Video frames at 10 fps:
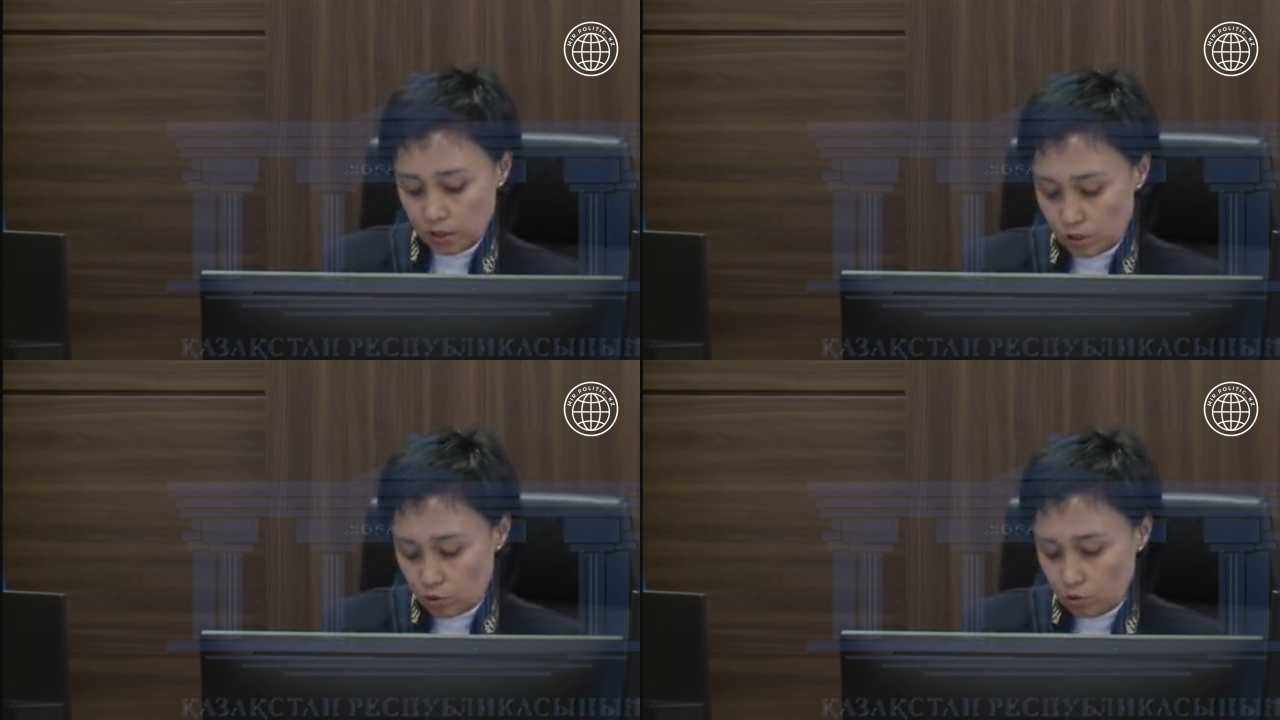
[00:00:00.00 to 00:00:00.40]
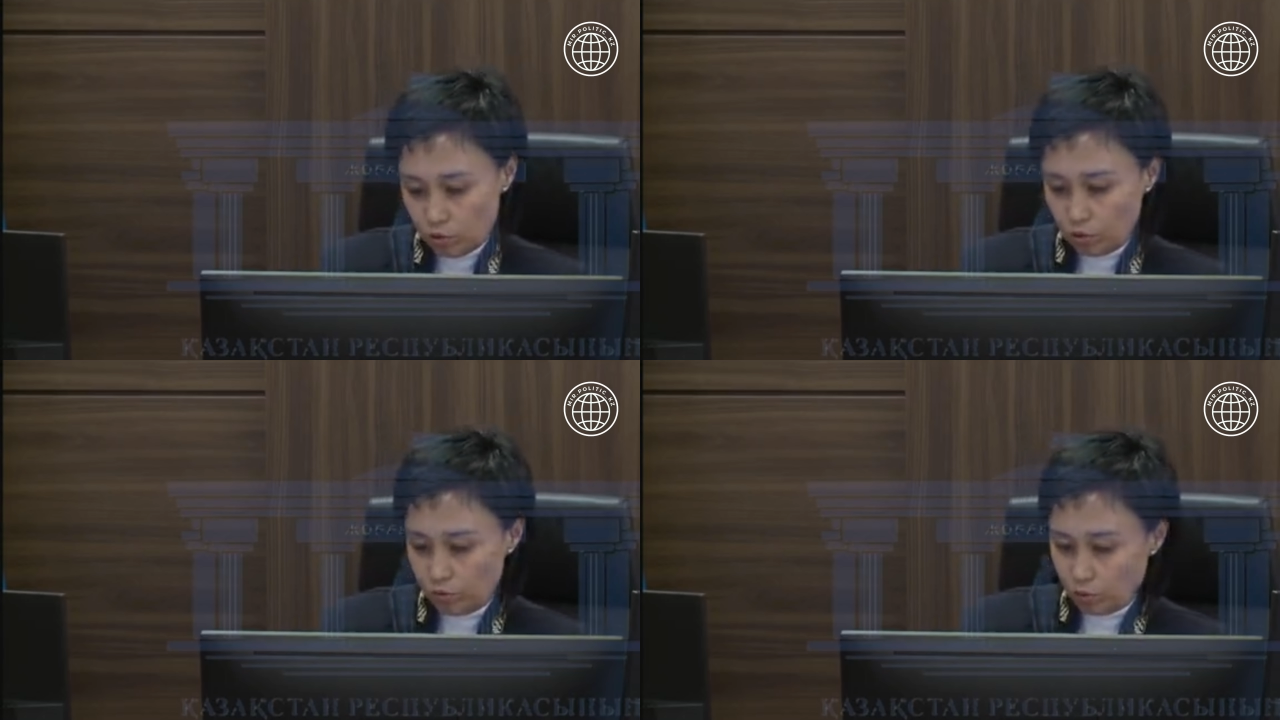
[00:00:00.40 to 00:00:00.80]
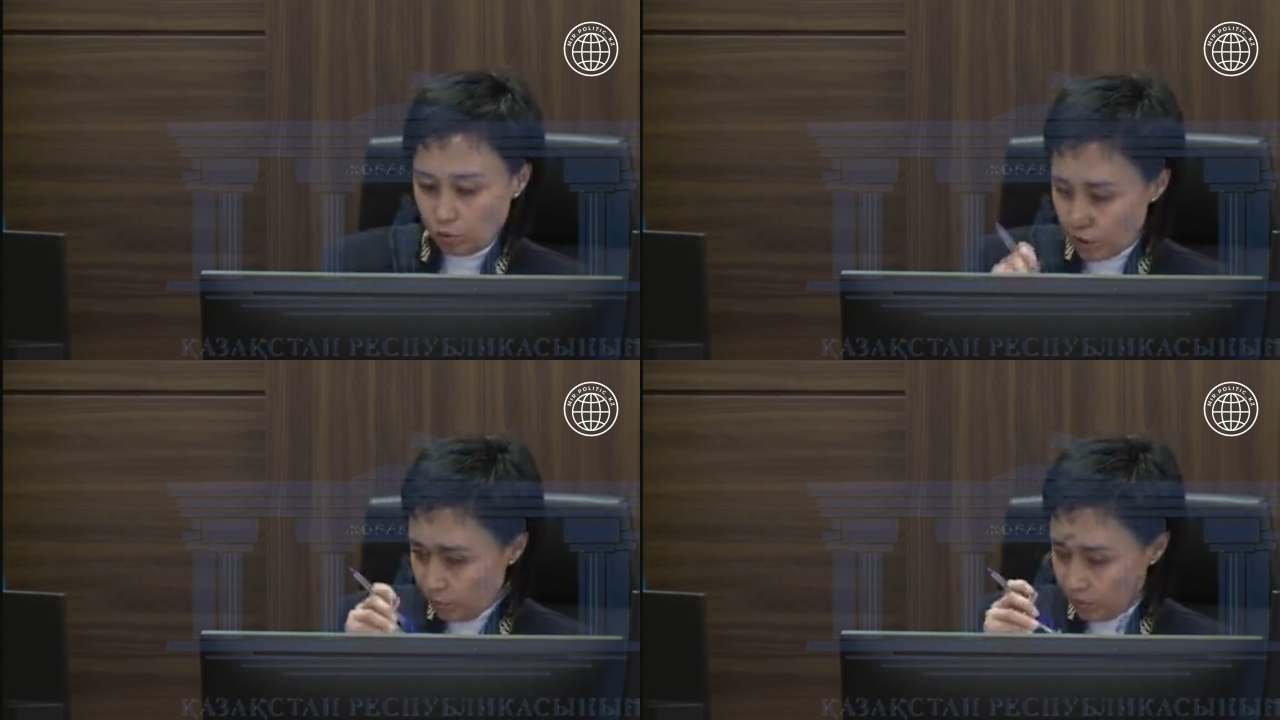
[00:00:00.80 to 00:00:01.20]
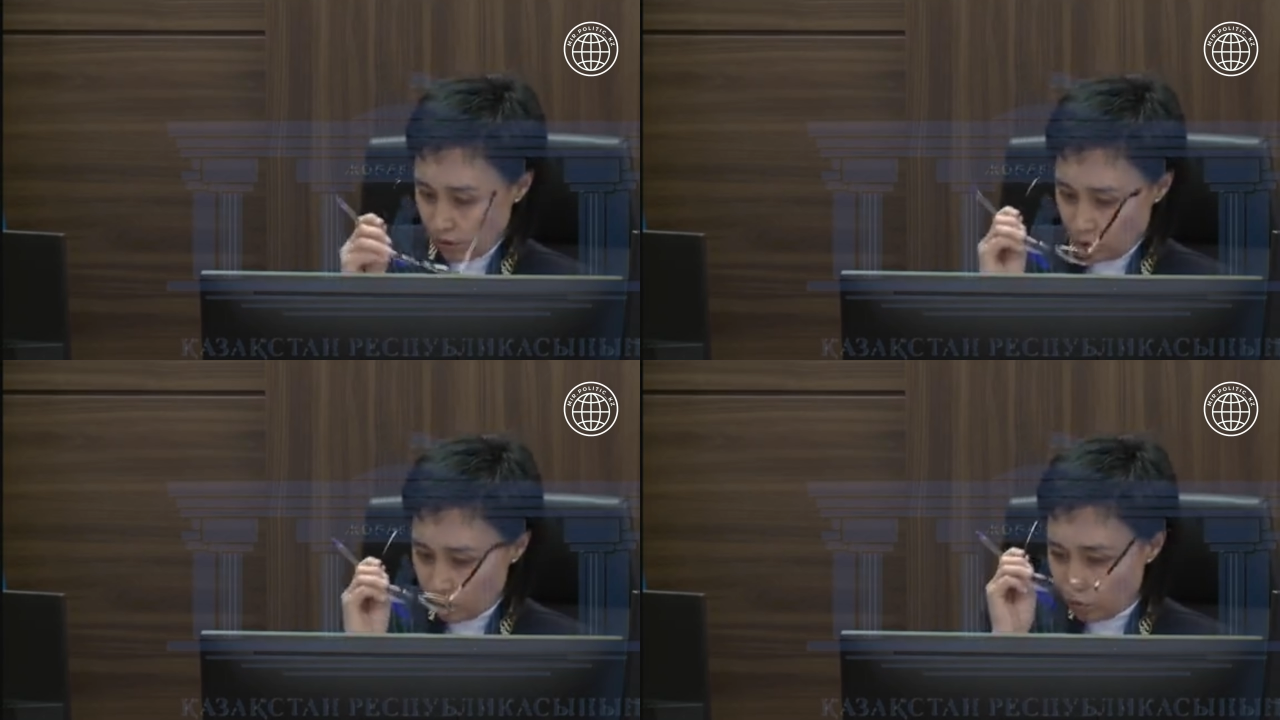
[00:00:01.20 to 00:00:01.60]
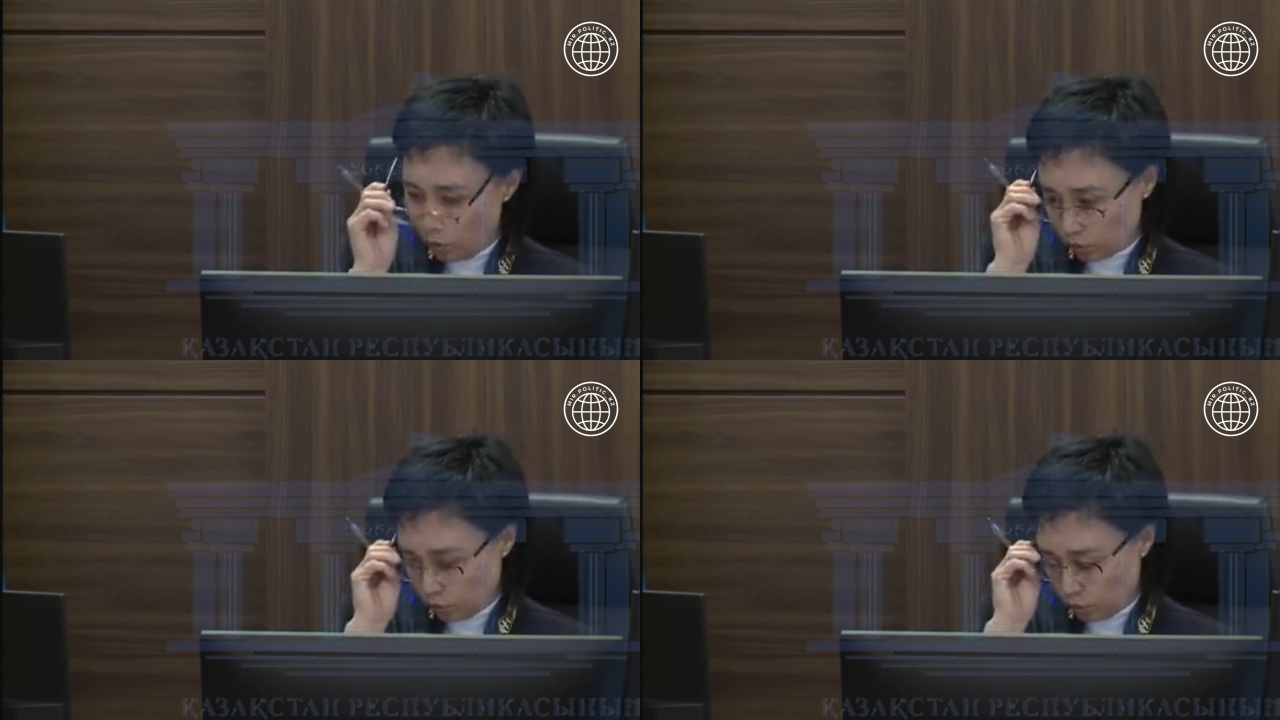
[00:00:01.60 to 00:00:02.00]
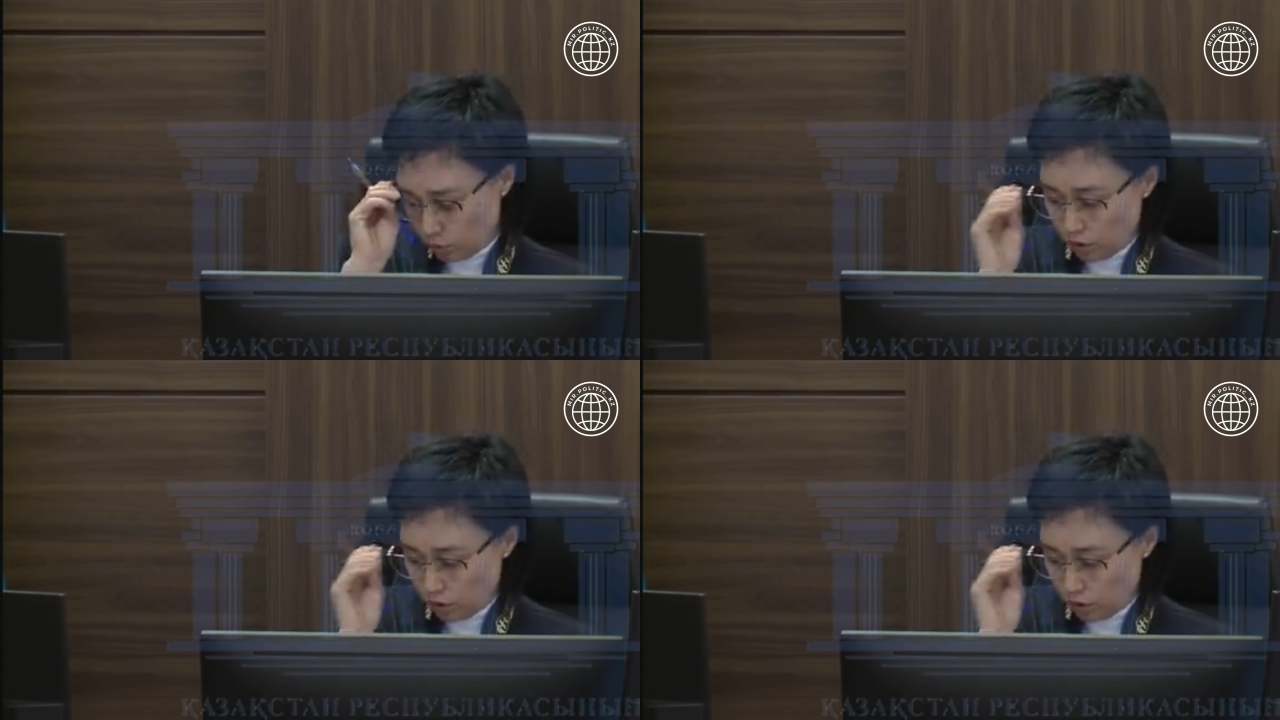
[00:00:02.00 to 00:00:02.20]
что вину не признаете полностью.